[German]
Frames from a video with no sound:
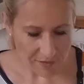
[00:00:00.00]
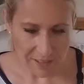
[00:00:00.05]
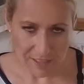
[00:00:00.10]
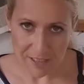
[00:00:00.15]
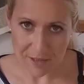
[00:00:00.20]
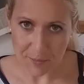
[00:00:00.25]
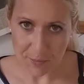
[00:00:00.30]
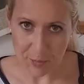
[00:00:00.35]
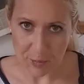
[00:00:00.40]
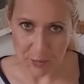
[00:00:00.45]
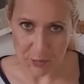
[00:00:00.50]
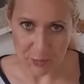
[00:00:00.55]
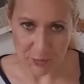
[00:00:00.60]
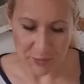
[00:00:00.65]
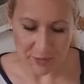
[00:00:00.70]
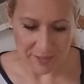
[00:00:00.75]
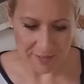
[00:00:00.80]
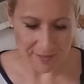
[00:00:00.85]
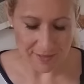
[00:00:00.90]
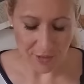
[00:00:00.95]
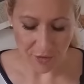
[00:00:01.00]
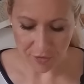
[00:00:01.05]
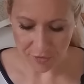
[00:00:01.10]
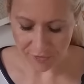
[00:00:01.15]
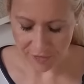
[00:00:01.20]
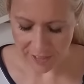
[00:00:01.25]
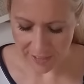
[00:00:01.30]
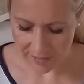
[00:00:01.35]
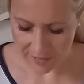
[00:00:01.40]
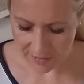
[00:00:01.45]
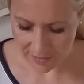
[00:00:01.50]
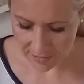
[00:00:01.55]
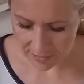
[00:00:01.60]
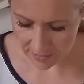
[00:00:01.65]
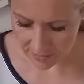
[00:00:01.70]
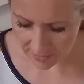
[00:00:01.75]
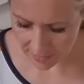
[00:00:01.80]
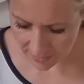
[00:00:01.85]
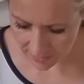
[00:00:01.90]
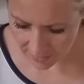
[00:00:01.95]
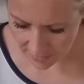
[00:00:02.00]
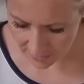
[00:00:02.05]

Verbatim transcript: Diese Portion ist jetzt auch fertig.